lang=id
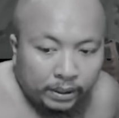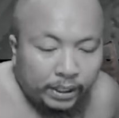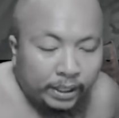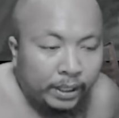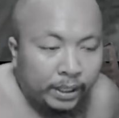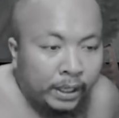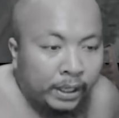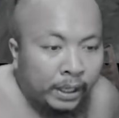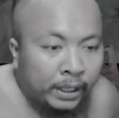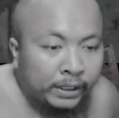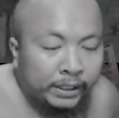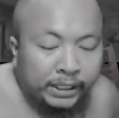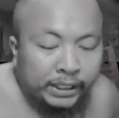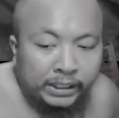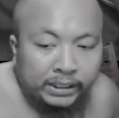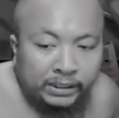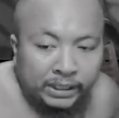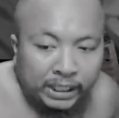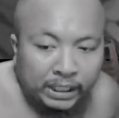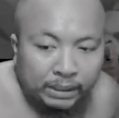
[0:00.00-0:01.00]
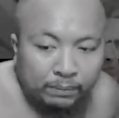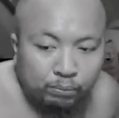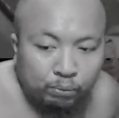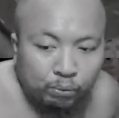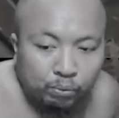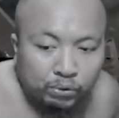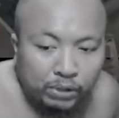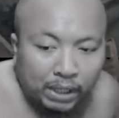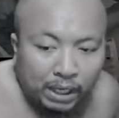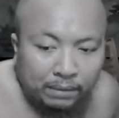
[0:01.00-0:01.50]
Eh, kintil
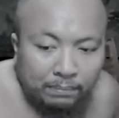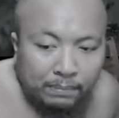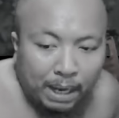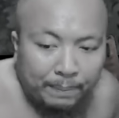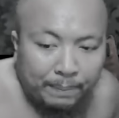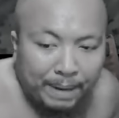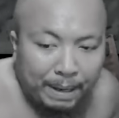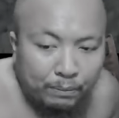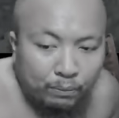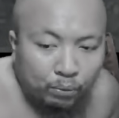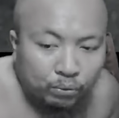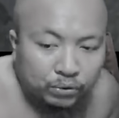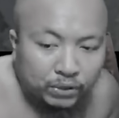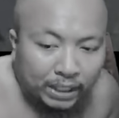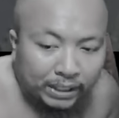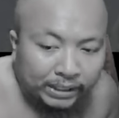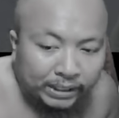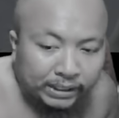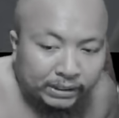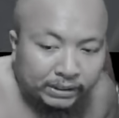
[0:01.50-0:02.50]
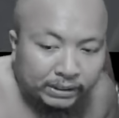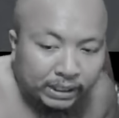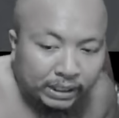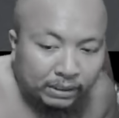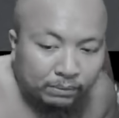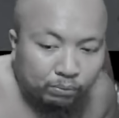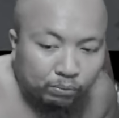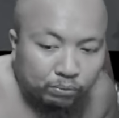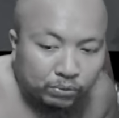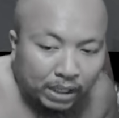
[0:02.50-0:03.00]
bujang, bapakmu sar
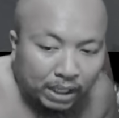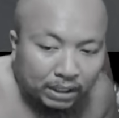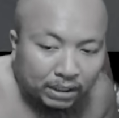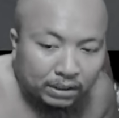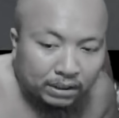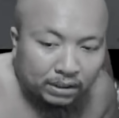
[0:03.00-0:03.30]
kintil bujang.